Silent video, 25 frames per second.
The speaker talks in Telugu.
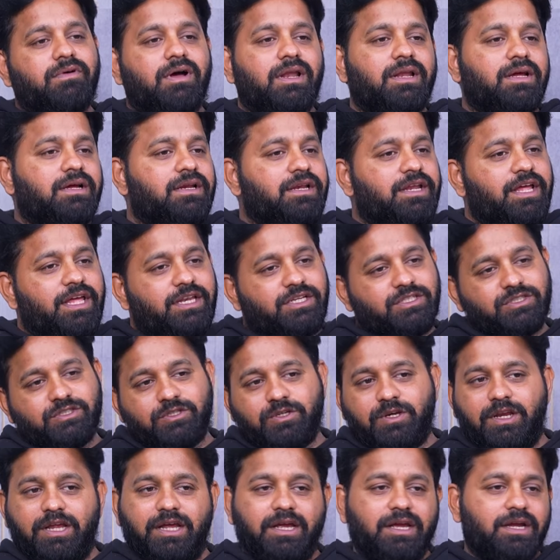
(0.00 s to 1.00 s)
వాళ్ళకి
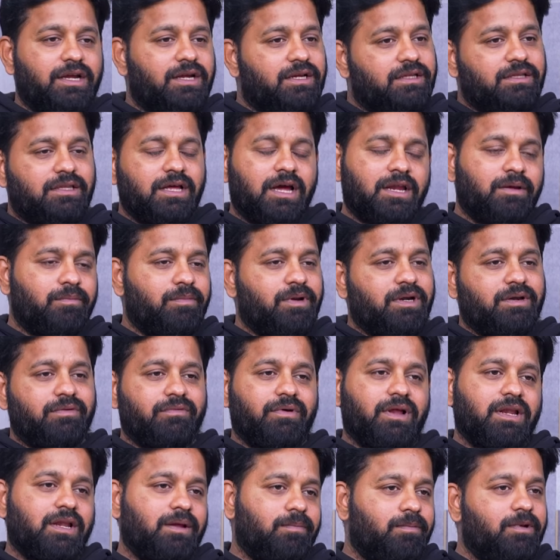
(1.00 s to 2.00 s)
నేర్చుకునే దాన్ని బట్టి
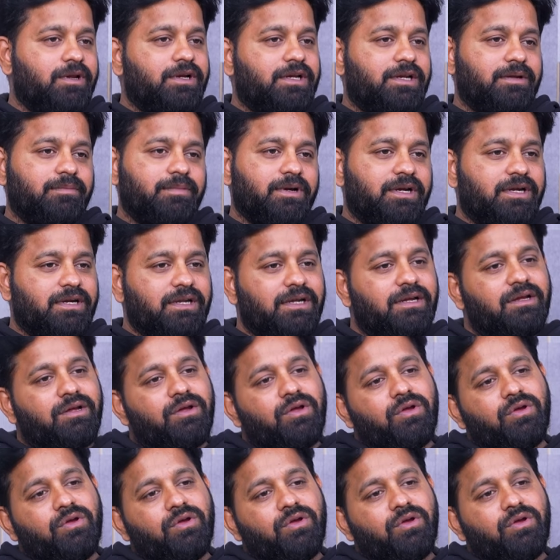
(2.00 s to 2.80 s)
వాళ్ళ ఎబిలిటీ బట్టి